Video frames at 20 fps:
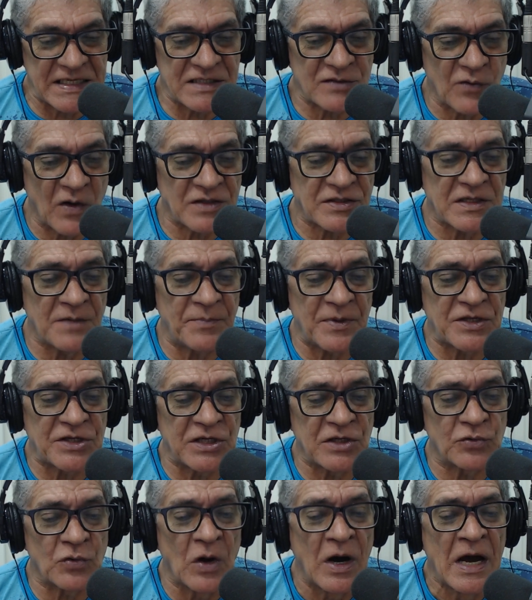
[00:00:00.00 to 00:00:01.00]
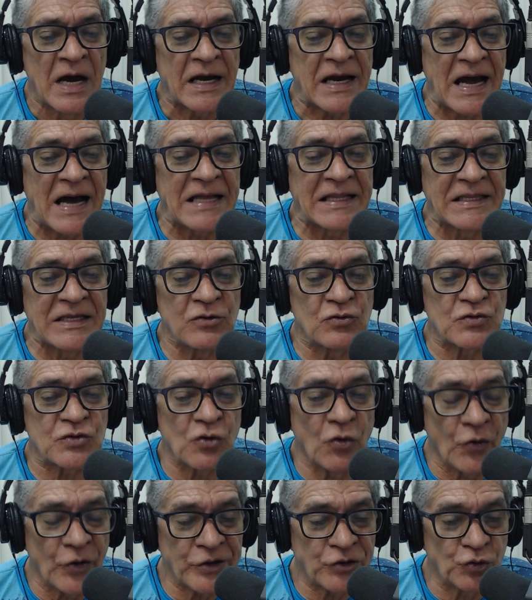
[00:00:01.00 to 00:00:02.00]
votos. Repetindo, Carlinhos,
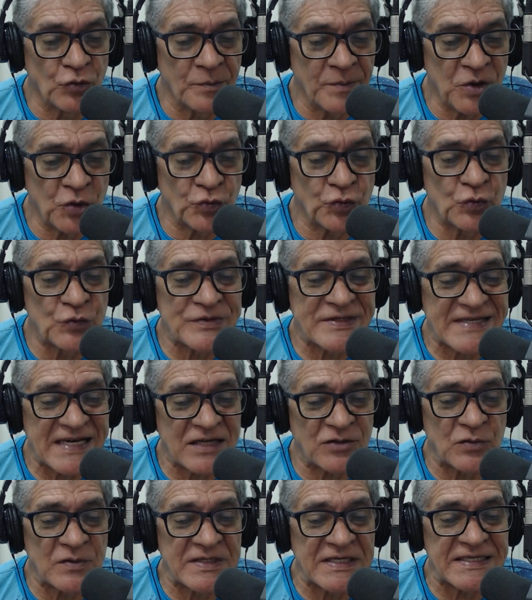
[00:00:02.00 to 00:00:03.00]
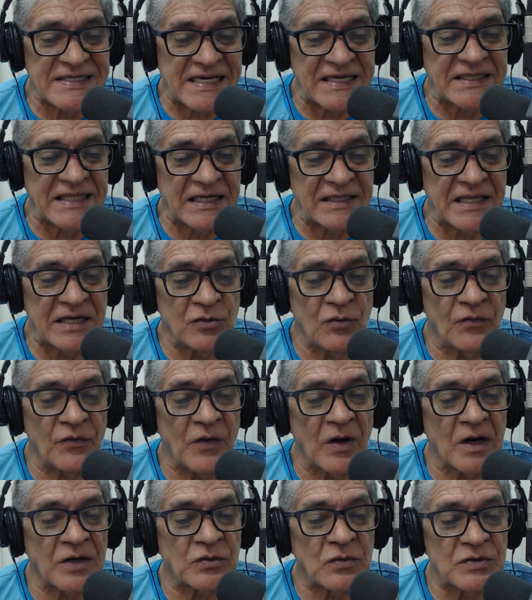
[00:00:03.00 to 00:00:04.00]
8.271
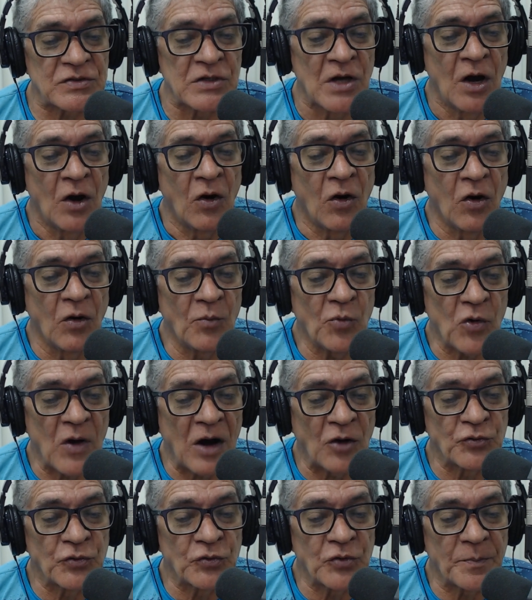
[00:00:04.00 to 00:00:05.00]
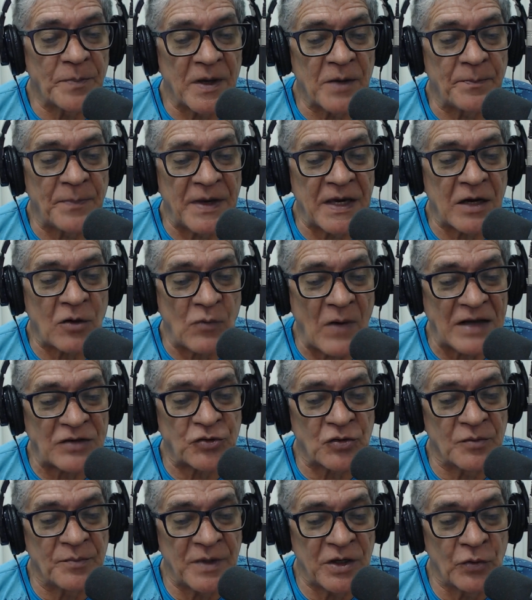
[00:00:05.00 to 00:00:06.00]
votos. Romualdo do PP,
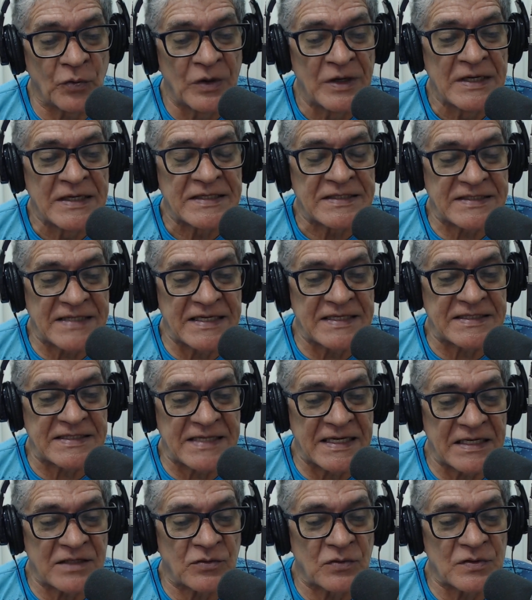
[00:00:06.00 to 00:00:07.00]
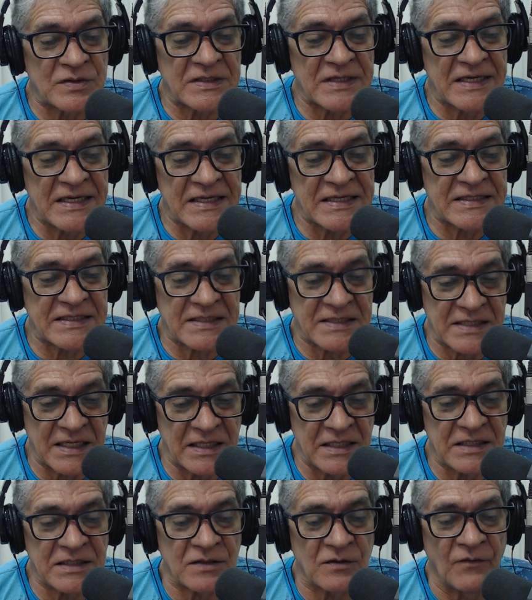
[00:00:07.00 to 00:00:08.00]

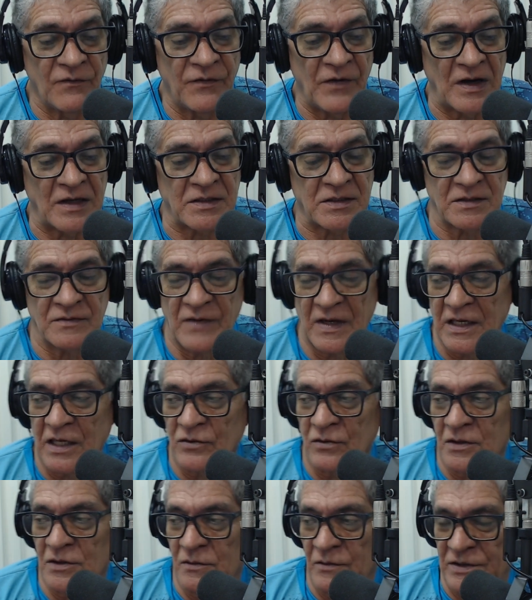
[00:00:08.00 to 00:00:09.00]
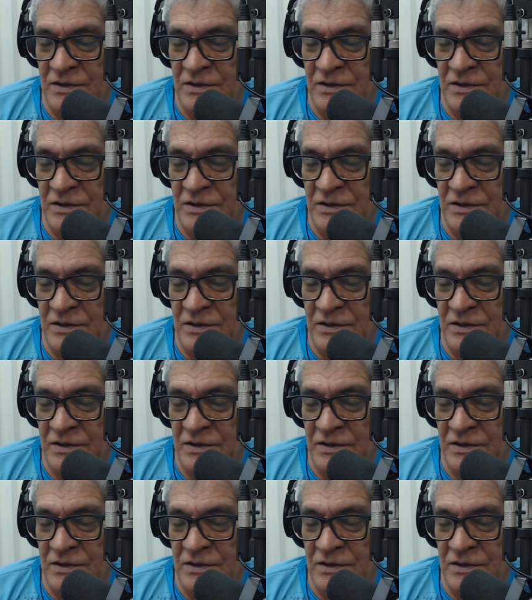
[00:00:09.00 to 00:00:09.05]
4.606 votos. Vereadores.